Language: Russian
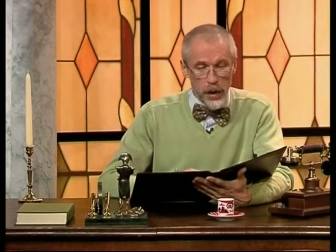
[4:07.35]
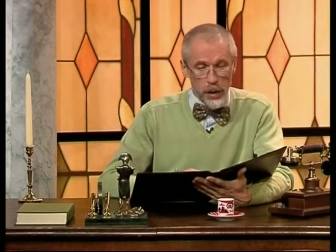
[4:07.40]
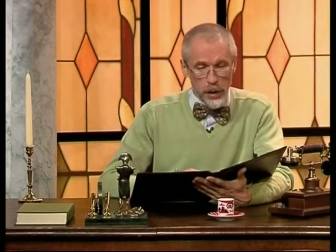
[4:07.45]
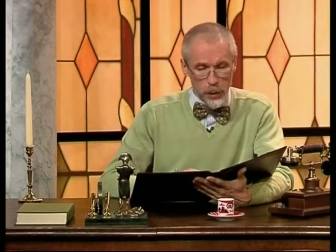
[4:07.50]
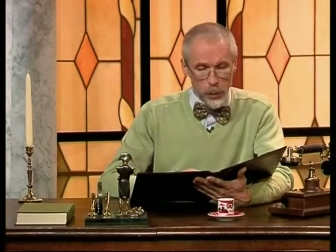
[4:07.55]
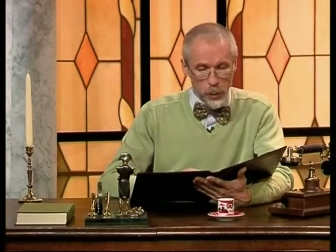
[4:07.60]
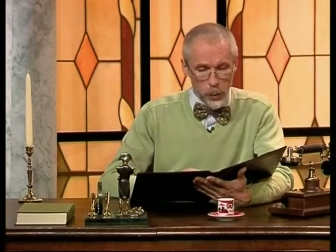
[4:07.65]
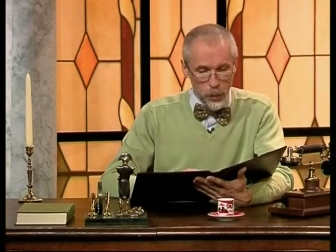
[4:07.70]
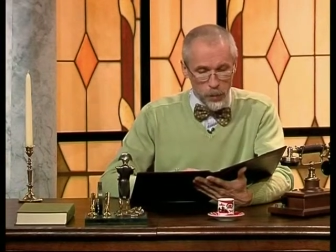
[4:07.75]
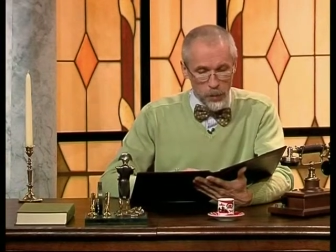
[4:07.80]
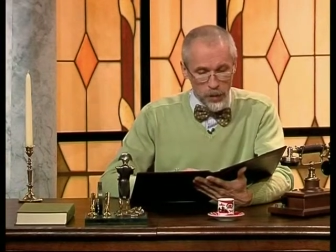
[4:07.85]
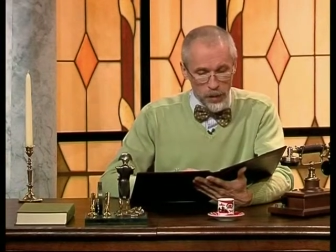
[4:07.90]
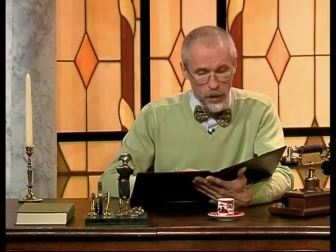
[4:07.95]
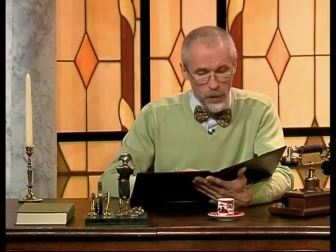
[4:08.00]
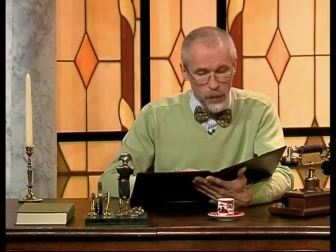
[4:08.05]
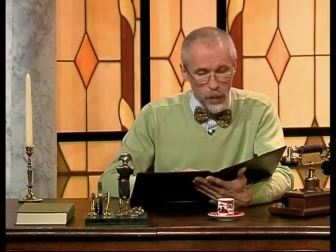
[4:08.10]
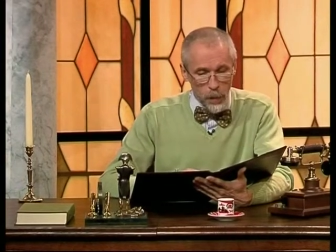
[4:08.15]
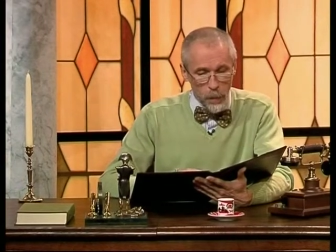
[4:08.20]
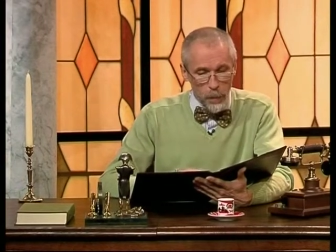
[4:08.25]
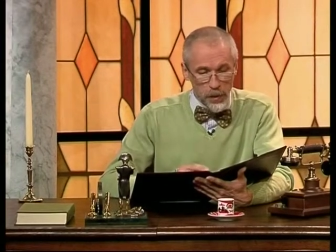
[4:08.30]
И кроме
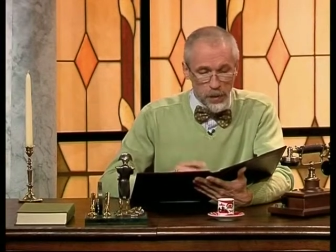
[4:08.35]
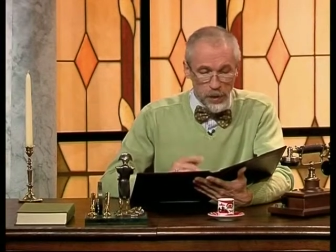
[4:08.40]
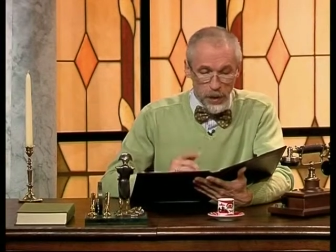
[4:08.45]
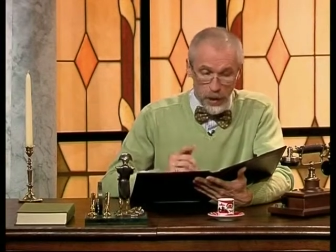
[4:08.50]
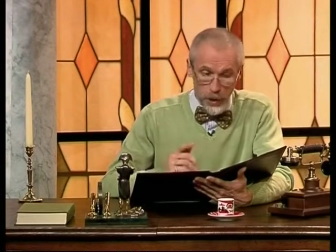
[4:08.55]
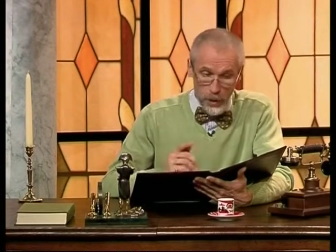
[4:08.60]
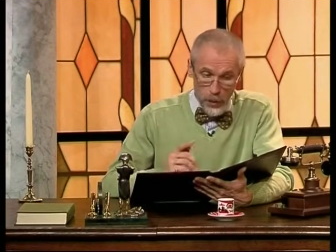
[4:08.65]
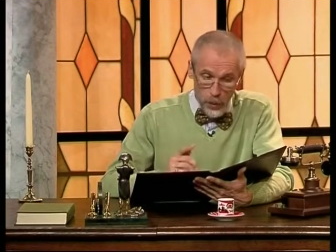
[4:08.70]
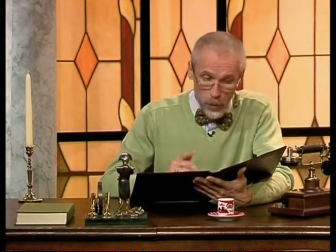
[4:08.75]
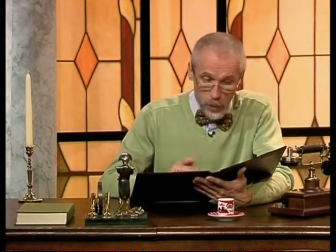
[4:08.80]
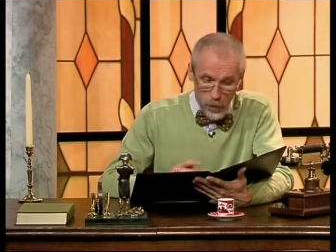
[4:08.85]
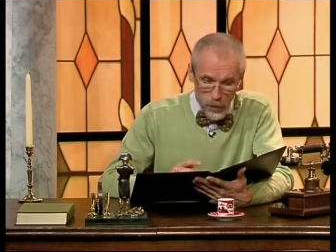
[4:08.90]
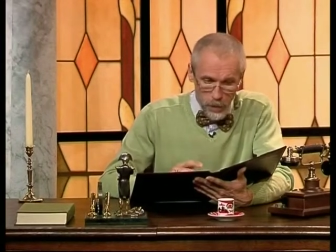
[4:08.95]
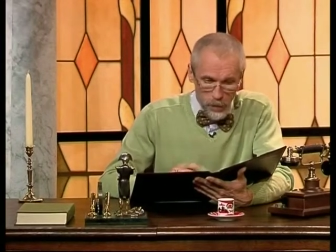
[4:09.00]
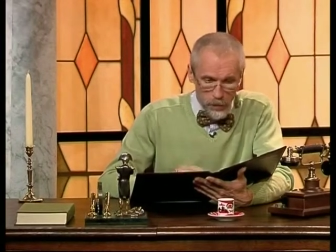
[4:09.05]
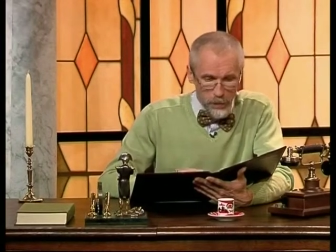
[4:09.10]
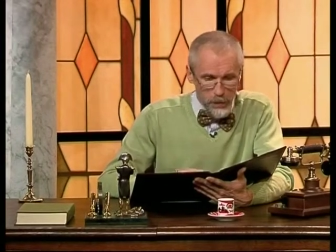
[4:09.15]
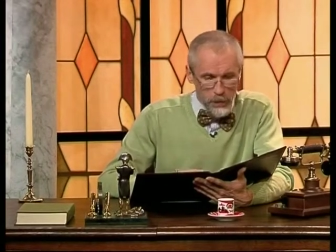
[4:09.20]
того, под огнем